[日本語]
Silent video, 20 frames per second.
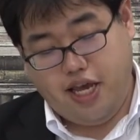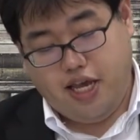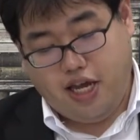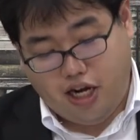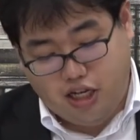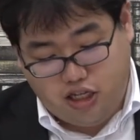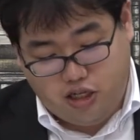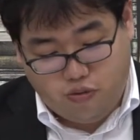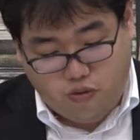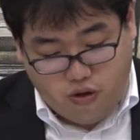
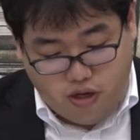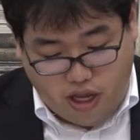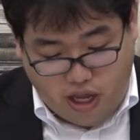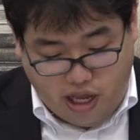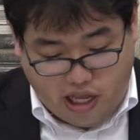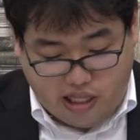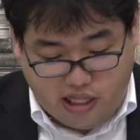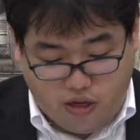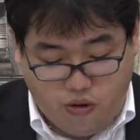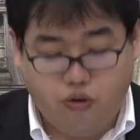やるつもりで
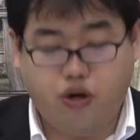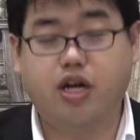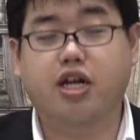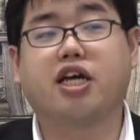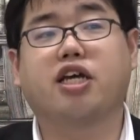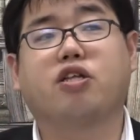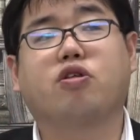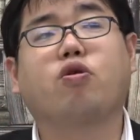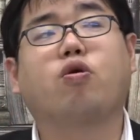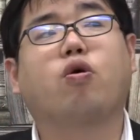やっておか
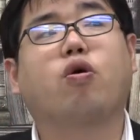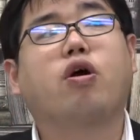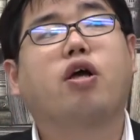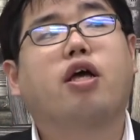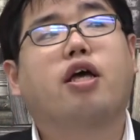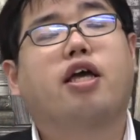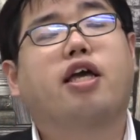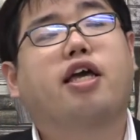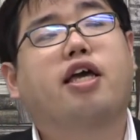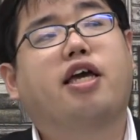ないと、
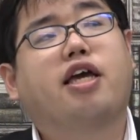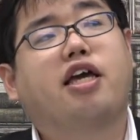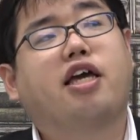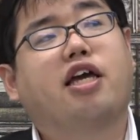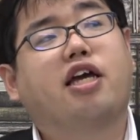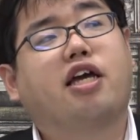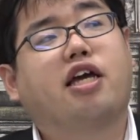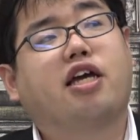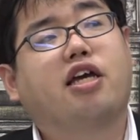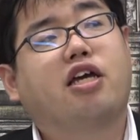
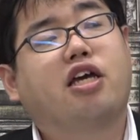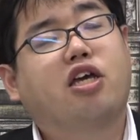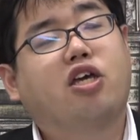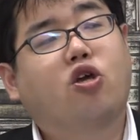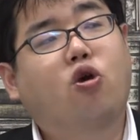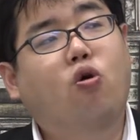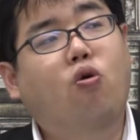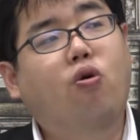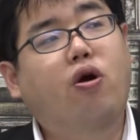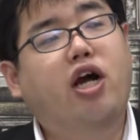
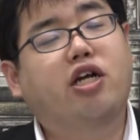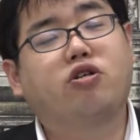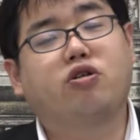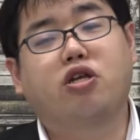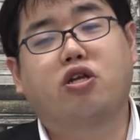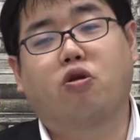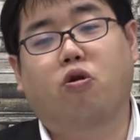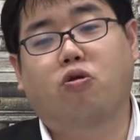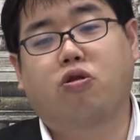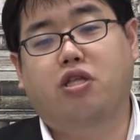えー、教科書
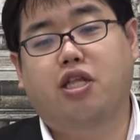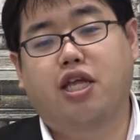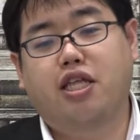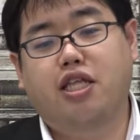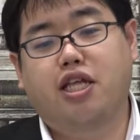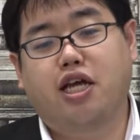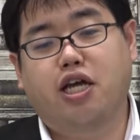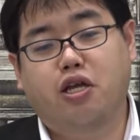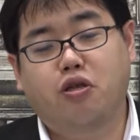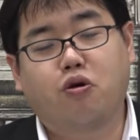に載って
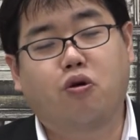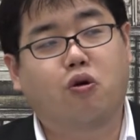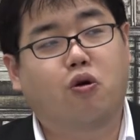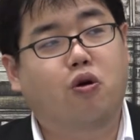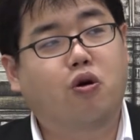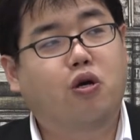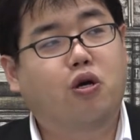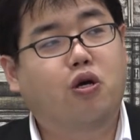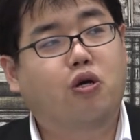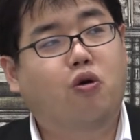んだけ
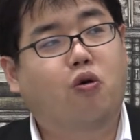ど、